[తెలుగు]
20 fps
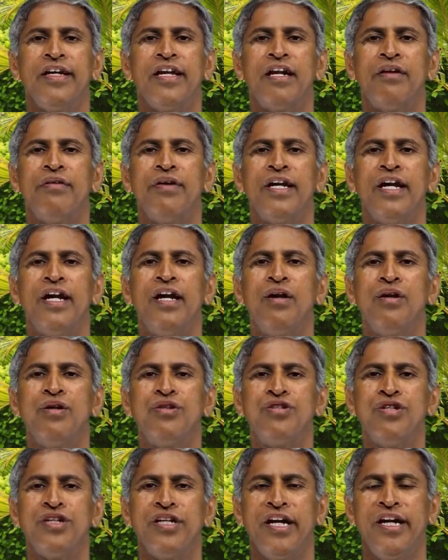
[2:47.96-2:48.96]
ఇరవై ఏళ్ళు
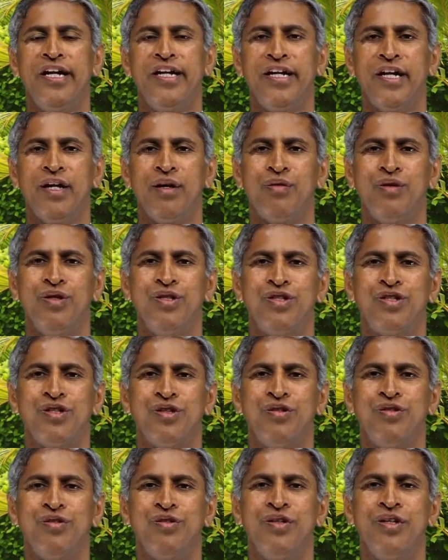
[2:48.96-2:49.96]
వచ్చినాయి అంటే
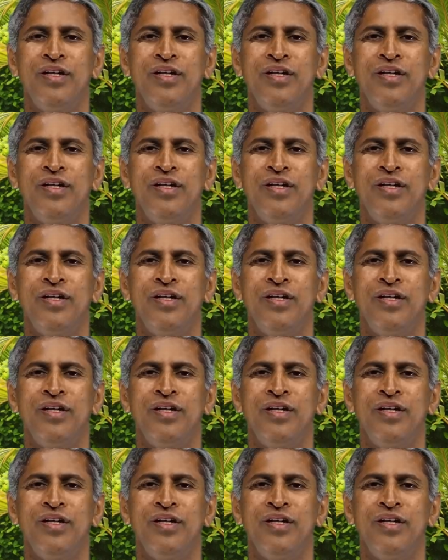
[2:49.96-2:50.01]
కొంచెం